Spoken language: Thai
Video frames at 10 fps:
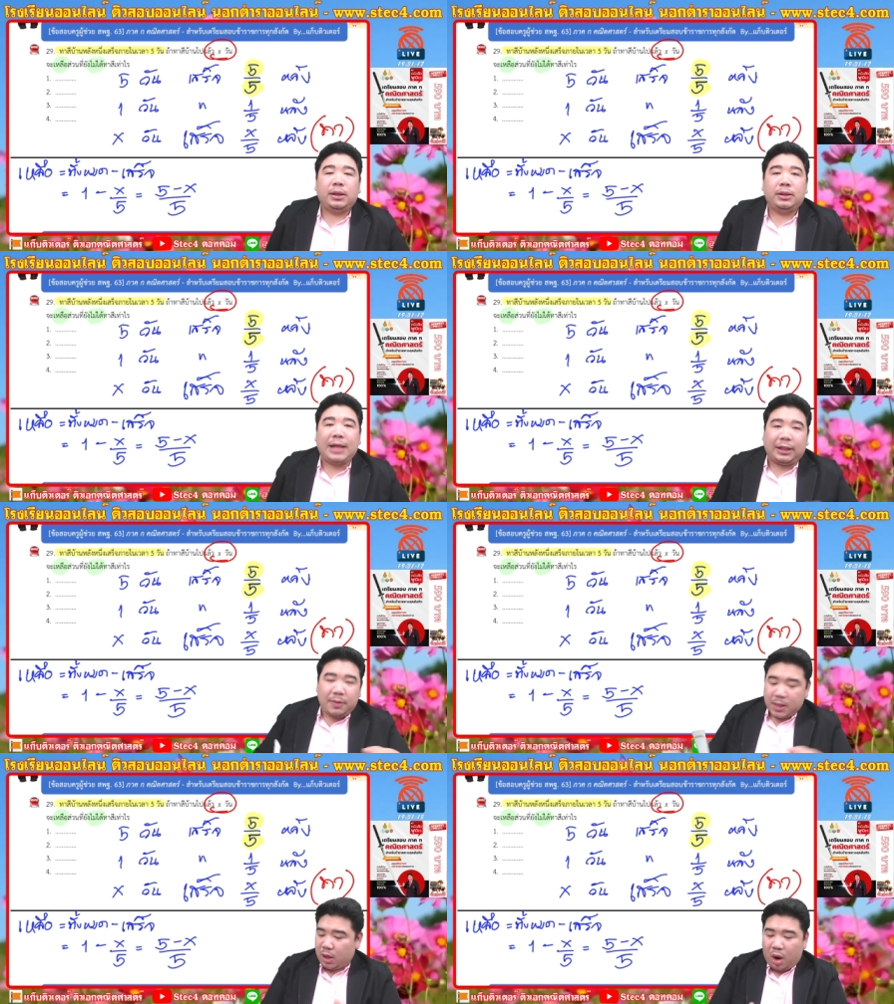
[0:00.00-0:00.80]
จาก
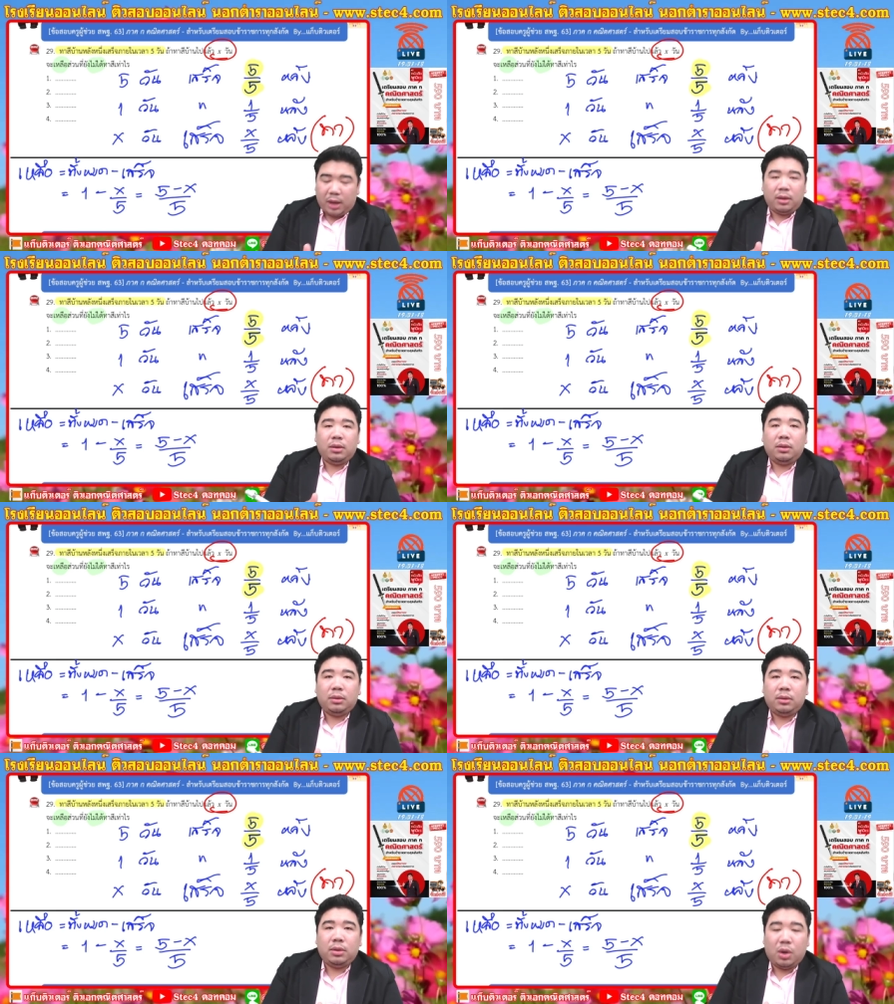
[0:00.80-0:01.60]
ที่เมื่อก่อน
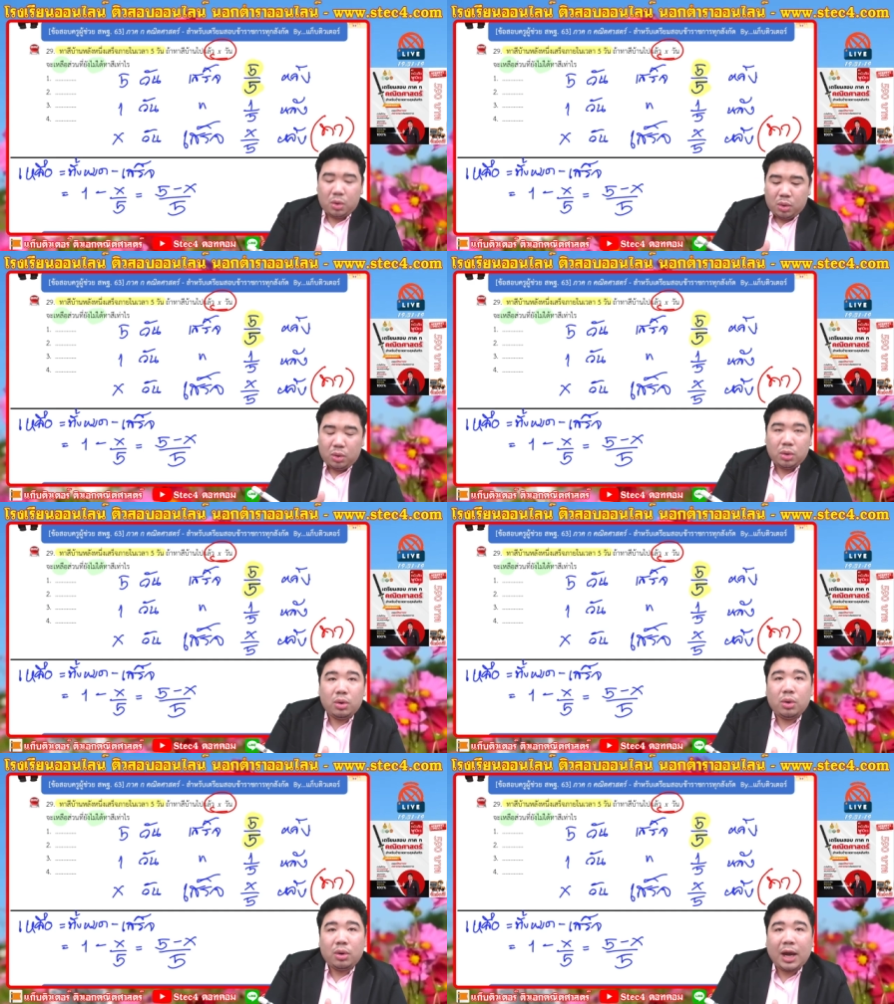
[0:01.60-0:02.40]
ดู
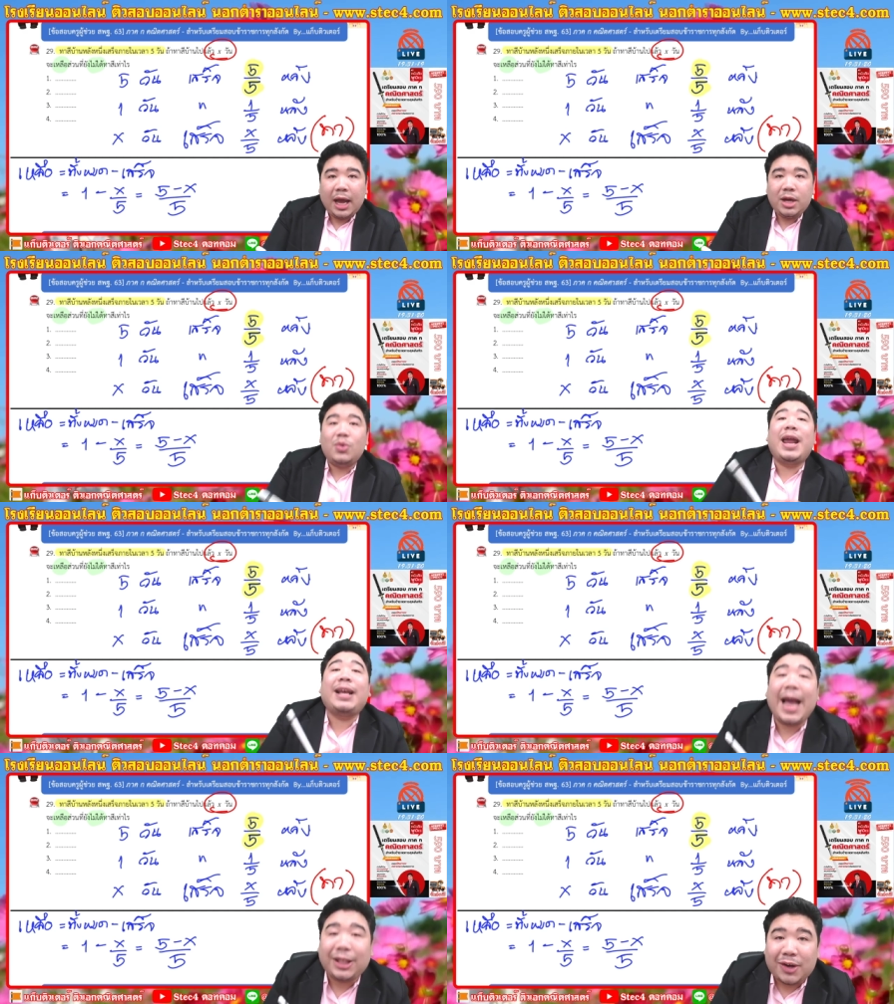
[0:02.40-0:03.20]
อะไรดูราย
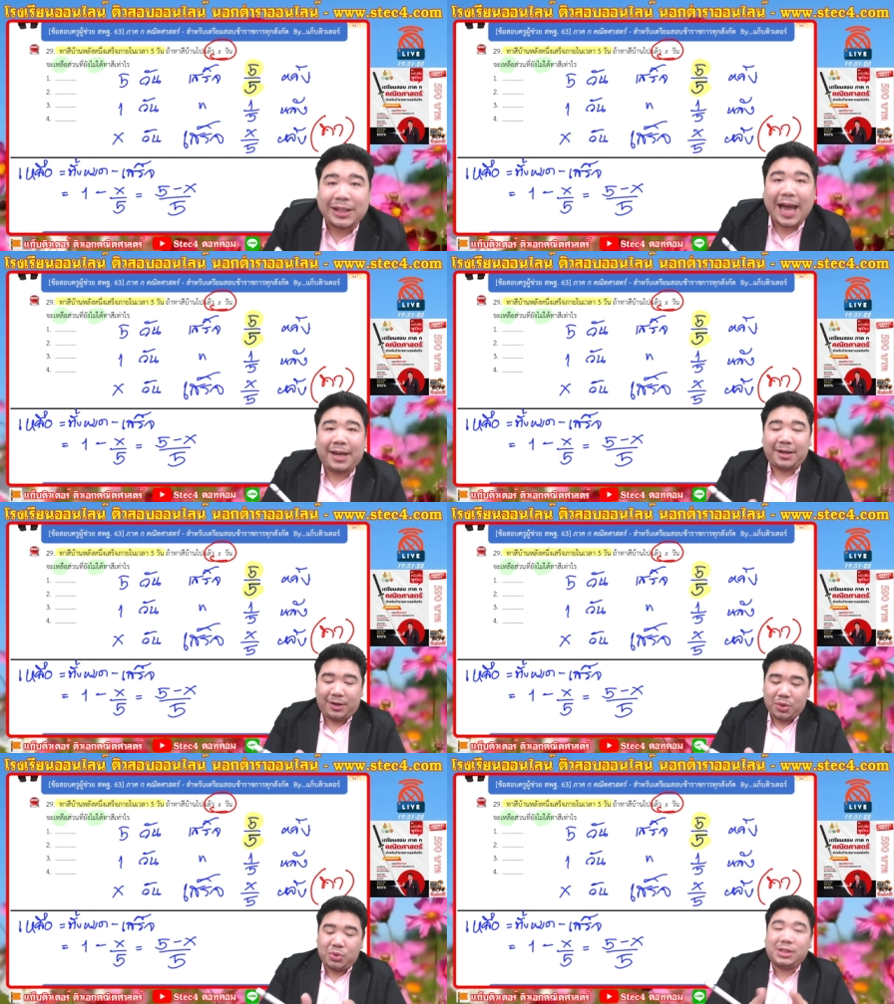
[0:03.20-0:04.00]
การทอทัศน์
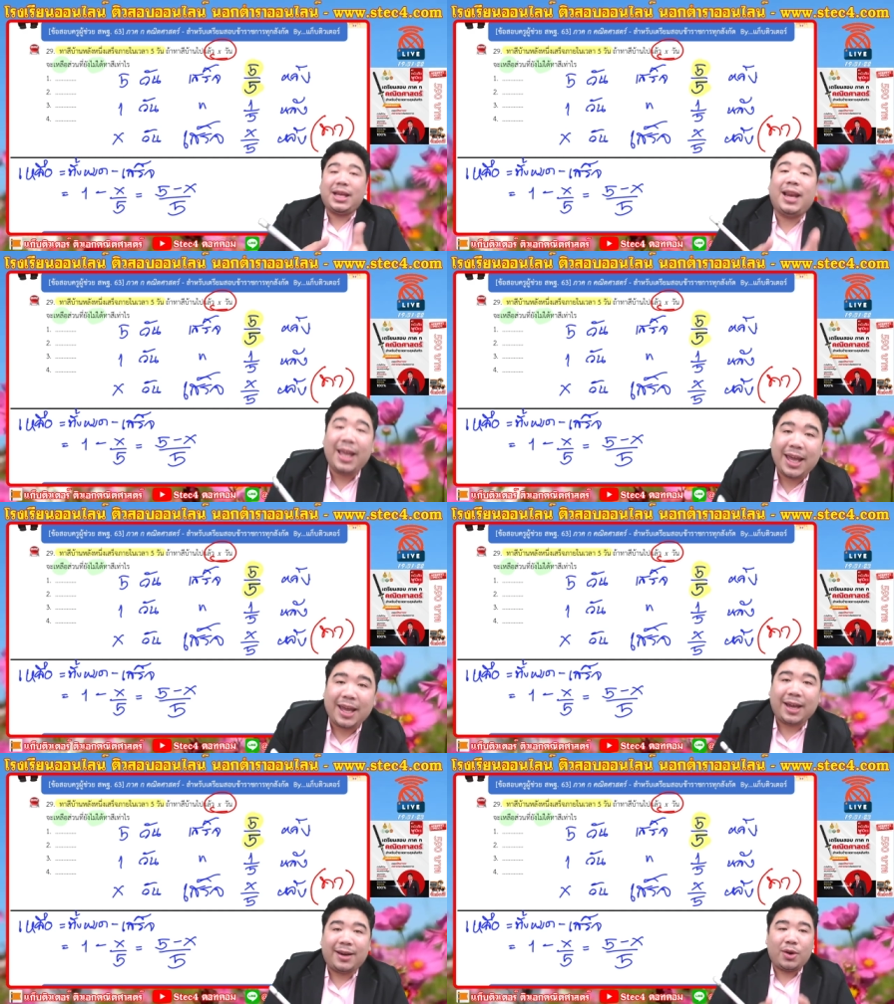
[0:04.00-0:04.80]
ดูซีรี
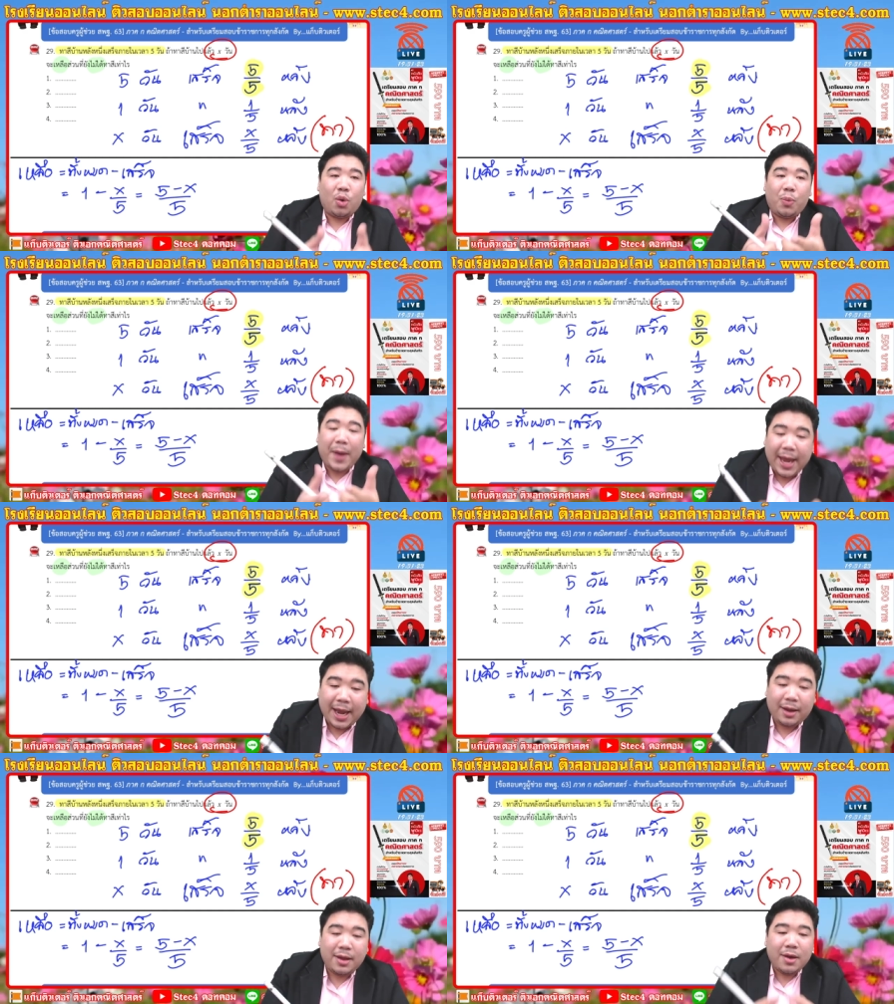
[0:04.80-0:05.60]
ส์ดูเพล
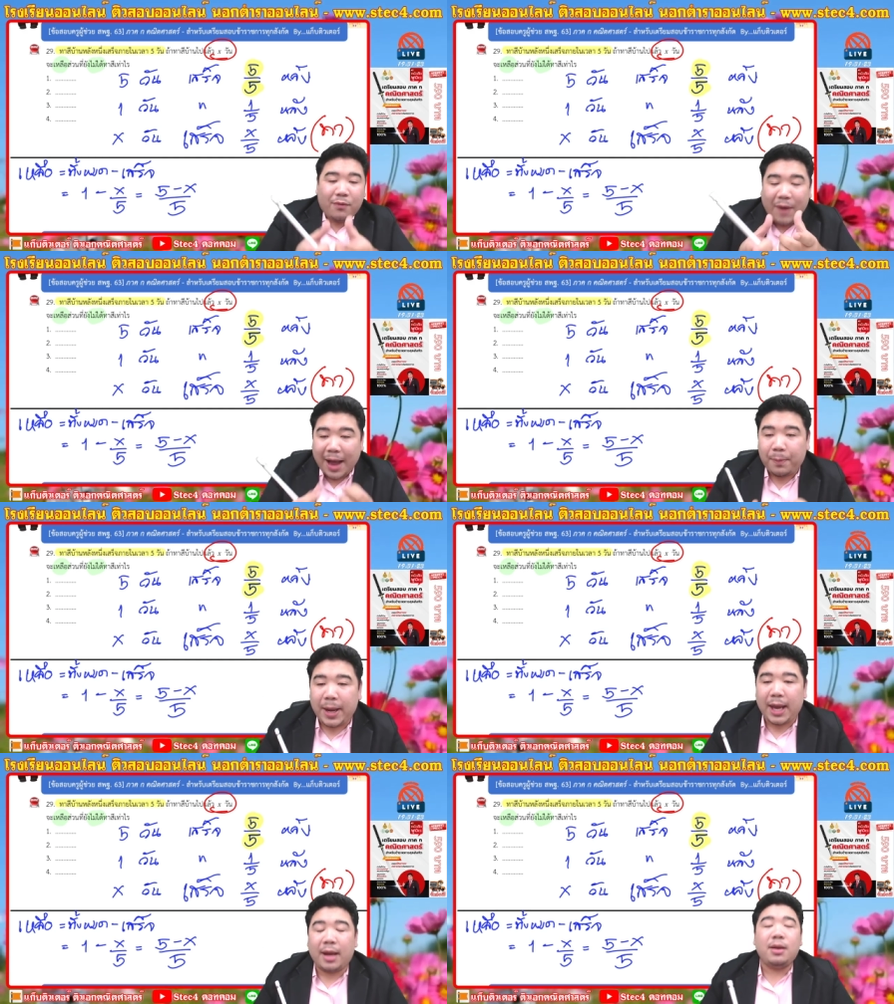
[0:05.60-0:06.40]
งฟังเพ
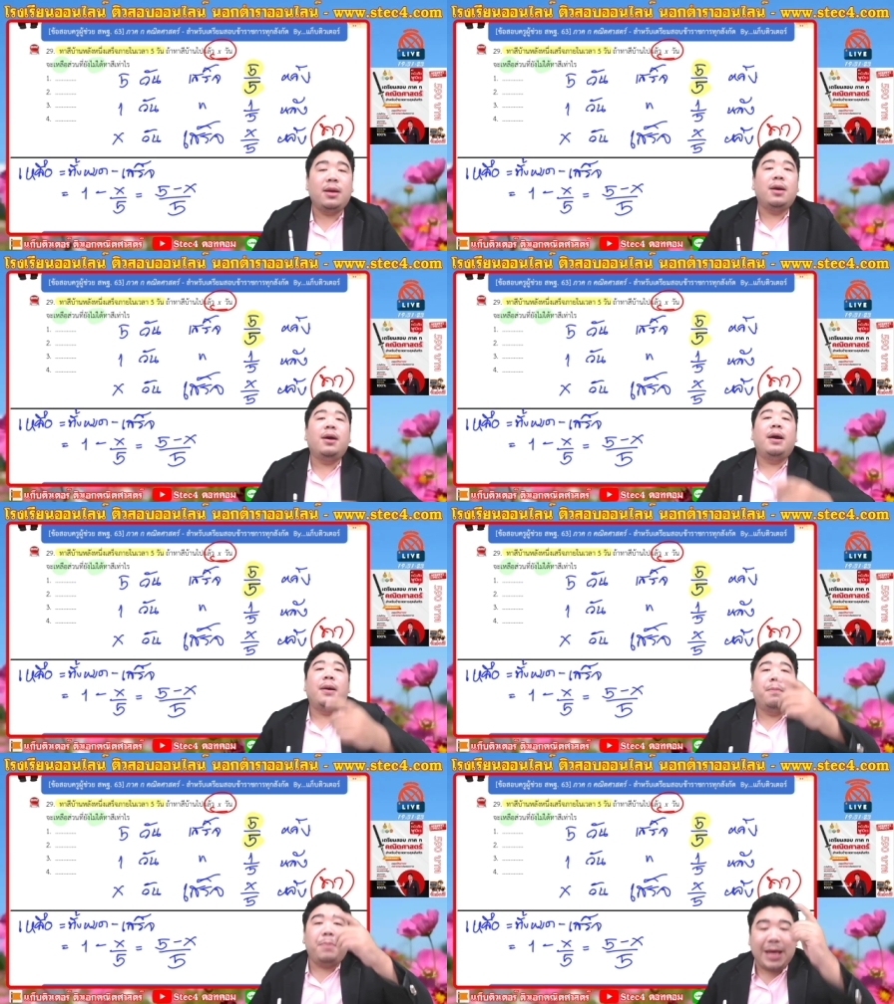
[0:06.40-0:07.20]
ลง
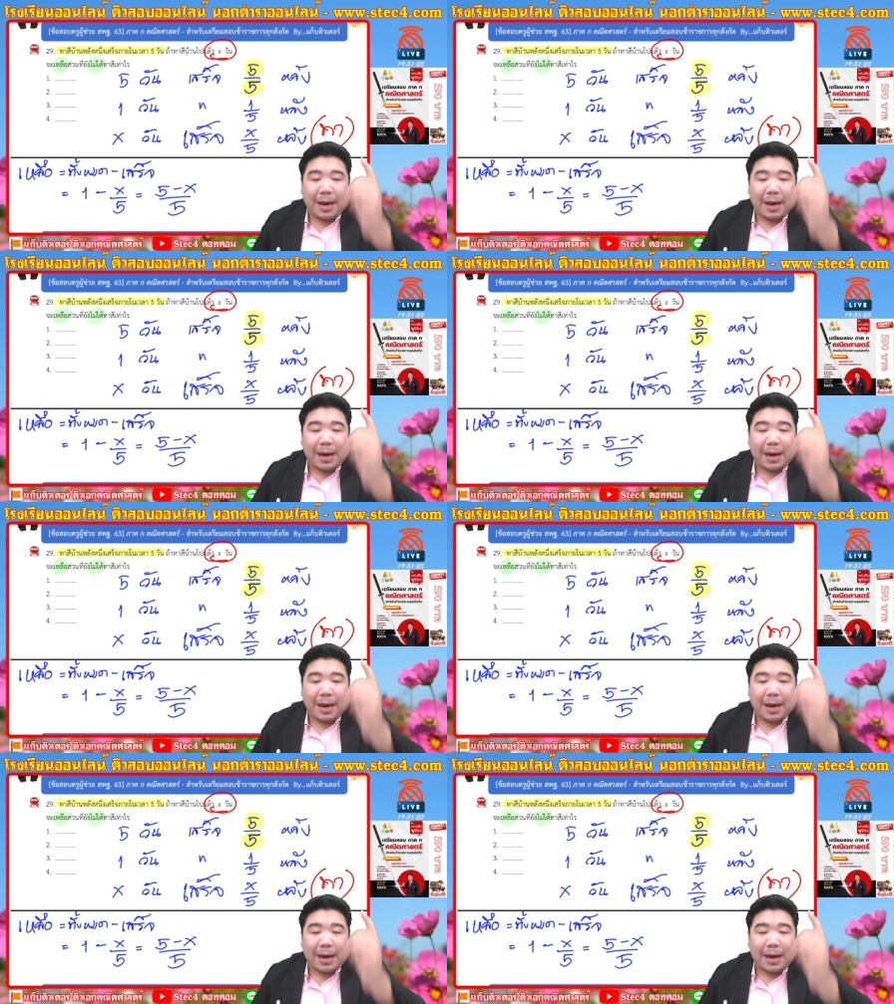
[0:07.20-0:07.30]
เปลี่ยน